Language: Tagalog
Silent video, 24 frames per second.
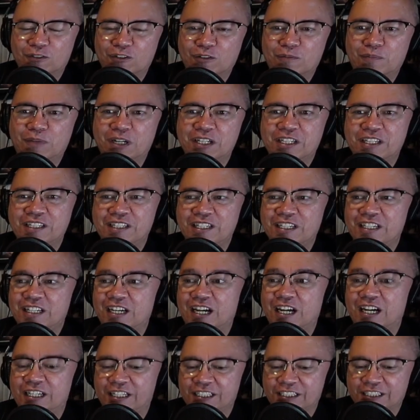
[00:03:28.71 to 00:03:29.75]
kung magiging
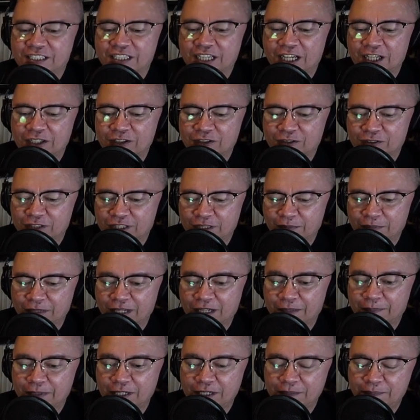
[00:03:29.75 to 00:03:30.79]
honest tayo sa
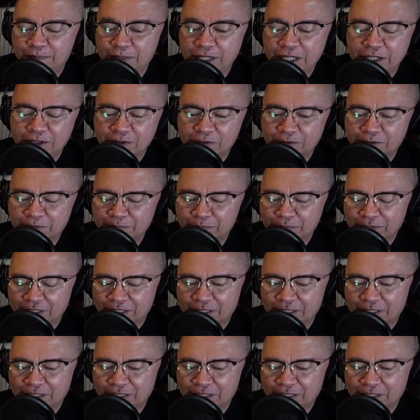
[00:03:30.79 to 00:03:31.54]
mga Pilipino,